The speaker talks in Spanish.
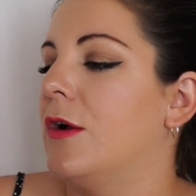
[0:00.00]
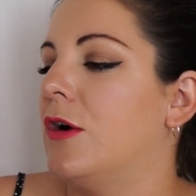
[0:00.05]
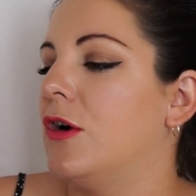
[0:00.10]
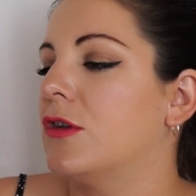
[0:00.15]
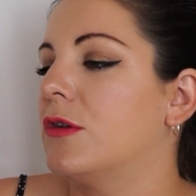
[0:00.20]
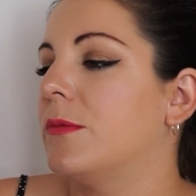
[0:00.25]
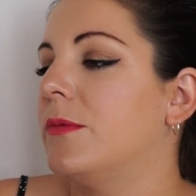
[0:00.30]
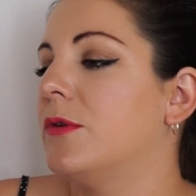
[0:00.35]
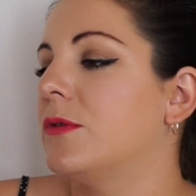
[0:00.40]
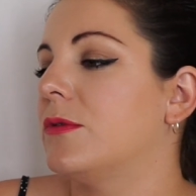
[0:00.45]

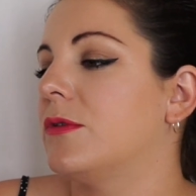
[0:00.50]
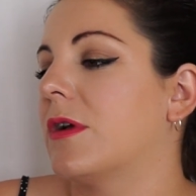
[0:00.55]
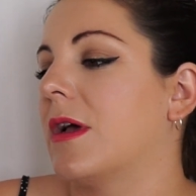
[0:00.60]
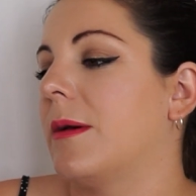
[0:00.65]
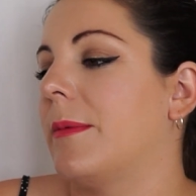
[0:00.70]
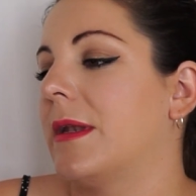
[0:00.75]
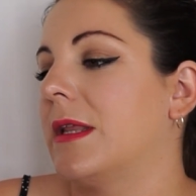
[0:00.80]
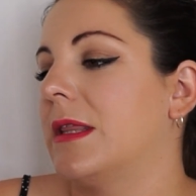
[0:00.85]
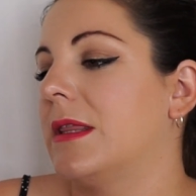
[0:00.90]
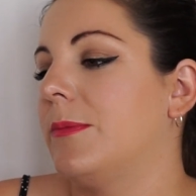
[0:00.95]
Otro producto
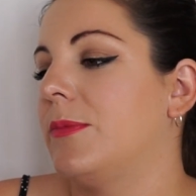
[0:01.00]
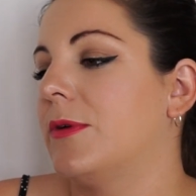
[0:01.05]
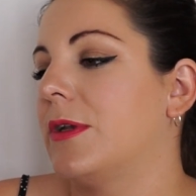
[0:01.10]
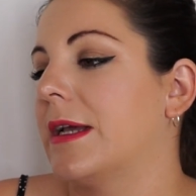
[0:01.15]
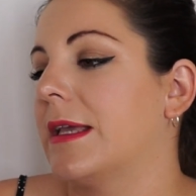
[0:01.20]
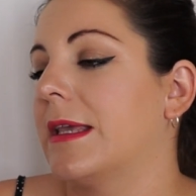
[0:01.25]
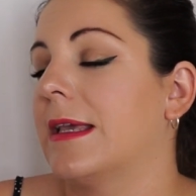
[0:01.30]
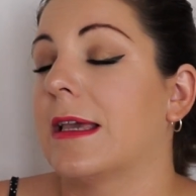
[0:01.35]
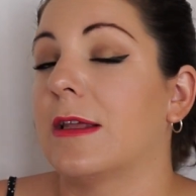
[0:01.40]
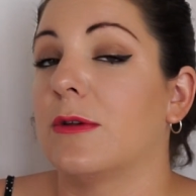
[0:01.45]
que aparece por
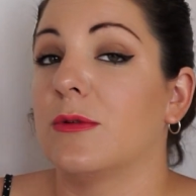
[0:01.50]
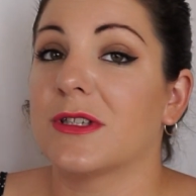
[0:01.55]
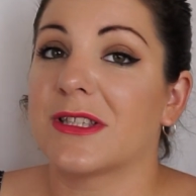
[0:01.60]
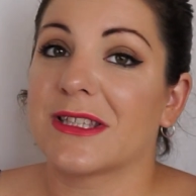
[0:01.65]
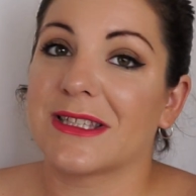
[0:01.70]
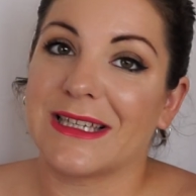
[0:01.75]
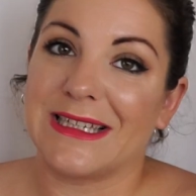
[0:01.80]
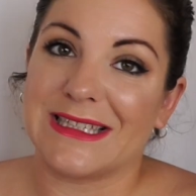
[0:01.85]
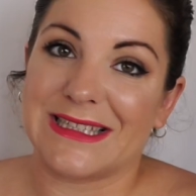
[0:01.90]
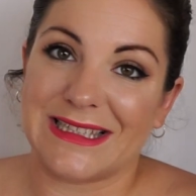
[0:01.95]
aquí, que no es
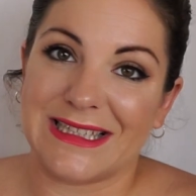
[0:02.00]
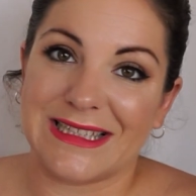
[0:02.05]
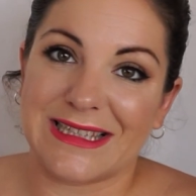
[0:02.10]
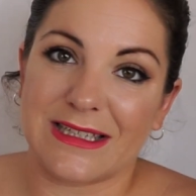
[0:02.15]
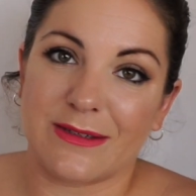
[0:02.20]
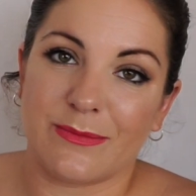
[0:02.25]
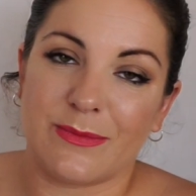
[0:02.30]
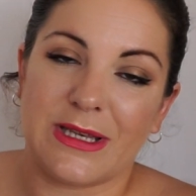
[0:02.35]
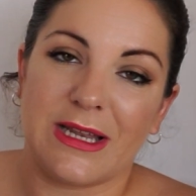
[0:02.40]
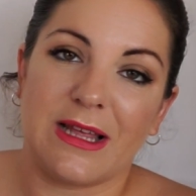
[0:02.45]
que esté
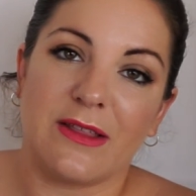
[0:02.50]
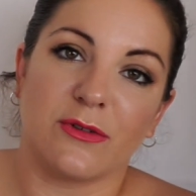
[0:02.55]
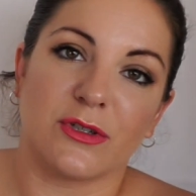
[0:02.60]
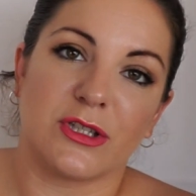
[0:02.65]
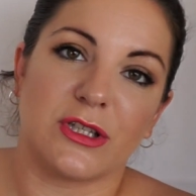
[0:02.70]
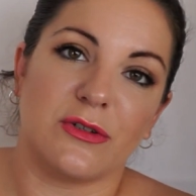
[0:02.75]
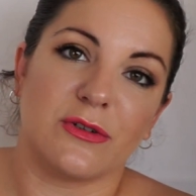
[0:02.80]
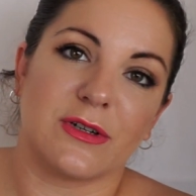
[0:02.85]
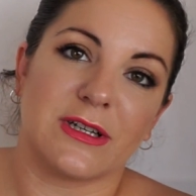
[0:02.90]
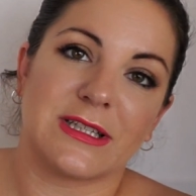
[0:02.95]
terminado,
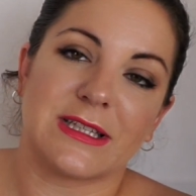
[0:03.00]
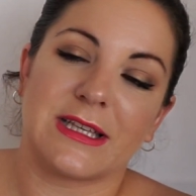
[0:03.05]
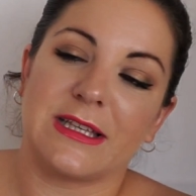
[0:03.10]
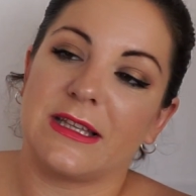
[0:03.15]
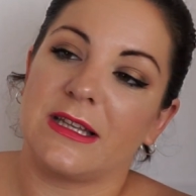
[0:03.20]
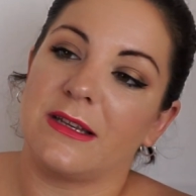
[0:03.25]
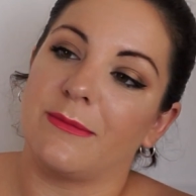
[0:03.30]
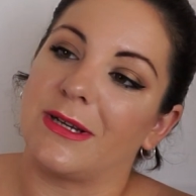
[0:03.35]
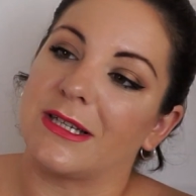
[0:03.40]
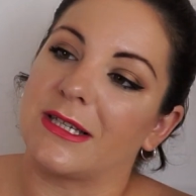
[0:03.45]
sino que es que
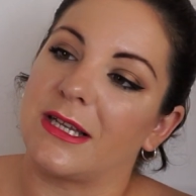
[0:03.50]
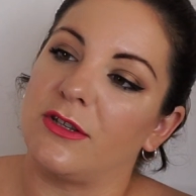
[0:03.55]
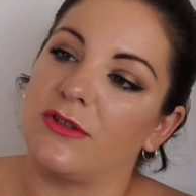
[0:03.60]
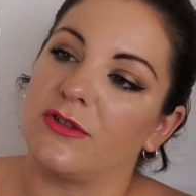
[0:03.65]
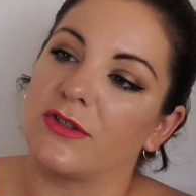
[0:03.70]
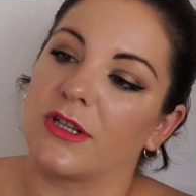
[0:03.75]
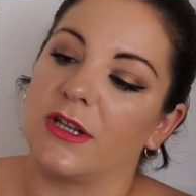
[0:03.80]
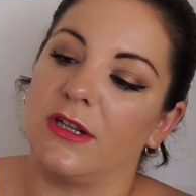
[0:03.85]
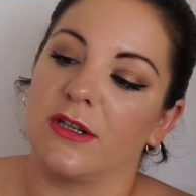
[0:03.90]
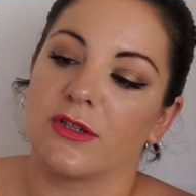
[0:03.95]
tiene más
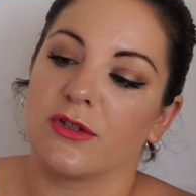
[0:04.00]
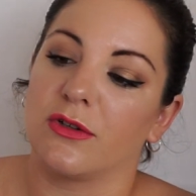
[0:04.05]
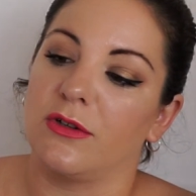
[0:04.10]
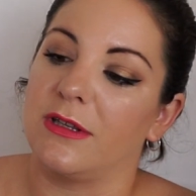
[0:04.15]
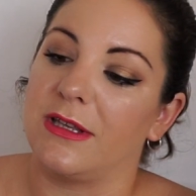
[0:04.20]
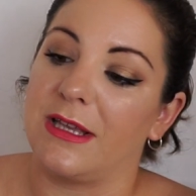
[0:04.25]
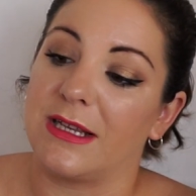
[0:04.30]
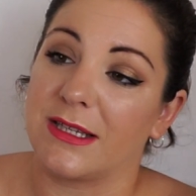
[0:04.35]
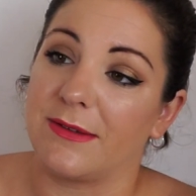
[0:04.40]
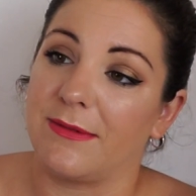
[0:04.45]
años que el
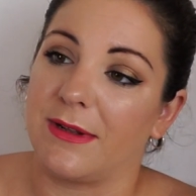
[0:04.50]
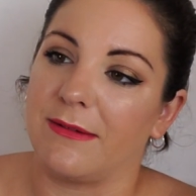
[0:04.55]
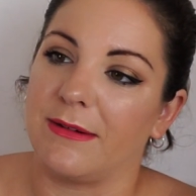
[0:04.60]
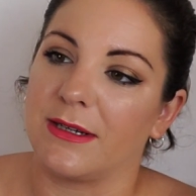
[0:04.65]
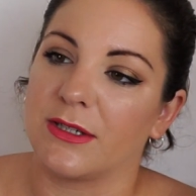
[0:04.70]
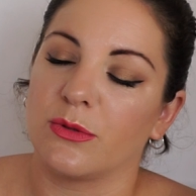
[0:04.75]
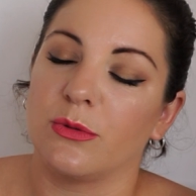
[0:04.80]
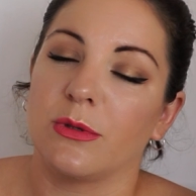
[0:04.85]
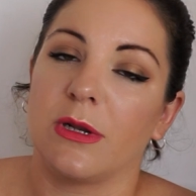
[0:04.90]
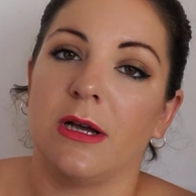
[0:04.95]
sol y ya se va a
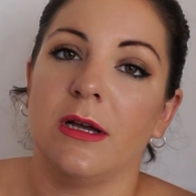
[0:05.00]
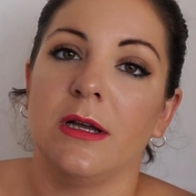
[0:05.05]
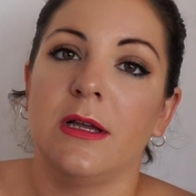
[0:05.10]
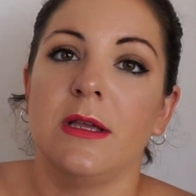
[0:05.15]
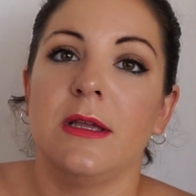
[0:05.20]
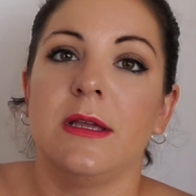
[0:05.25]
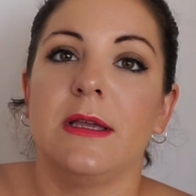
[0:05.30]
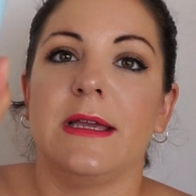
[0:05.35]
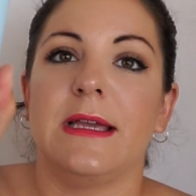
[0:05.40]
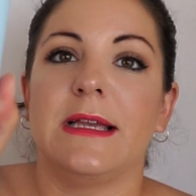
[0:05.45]
basura,
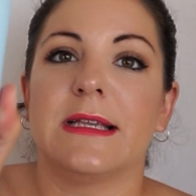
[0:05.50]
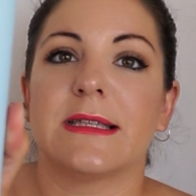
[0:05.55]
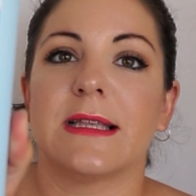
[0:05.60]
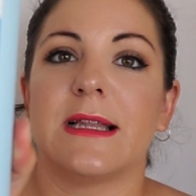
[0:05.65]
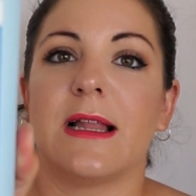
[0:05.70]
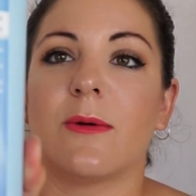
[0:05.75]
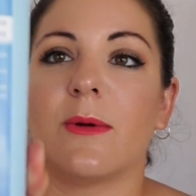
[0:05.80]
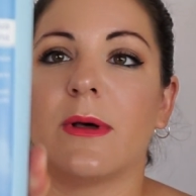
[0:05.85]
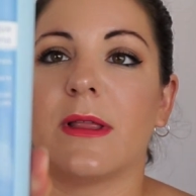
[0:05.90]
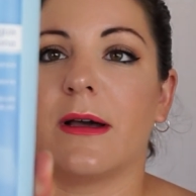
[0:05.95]
es
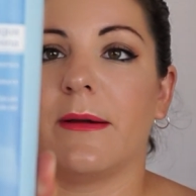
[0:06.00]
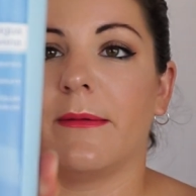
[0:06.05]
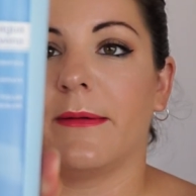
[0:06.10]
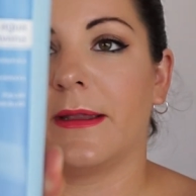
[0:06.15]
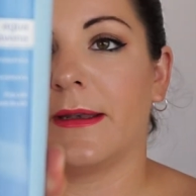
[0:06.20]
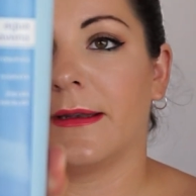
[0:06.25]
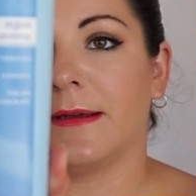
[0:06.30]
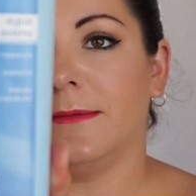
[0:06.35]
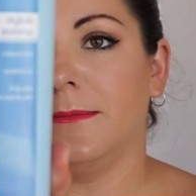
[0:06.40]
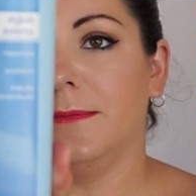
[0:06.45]
del agua de
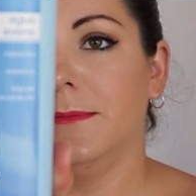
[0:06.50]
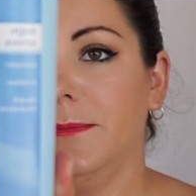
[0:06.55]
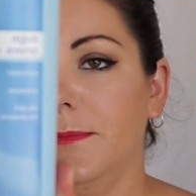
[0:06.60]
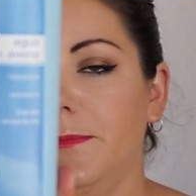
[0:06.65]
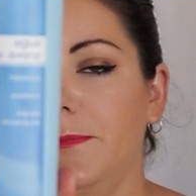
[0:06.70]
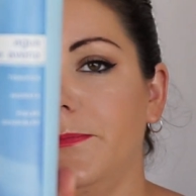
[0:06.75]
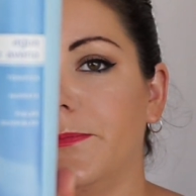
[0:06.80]
avena,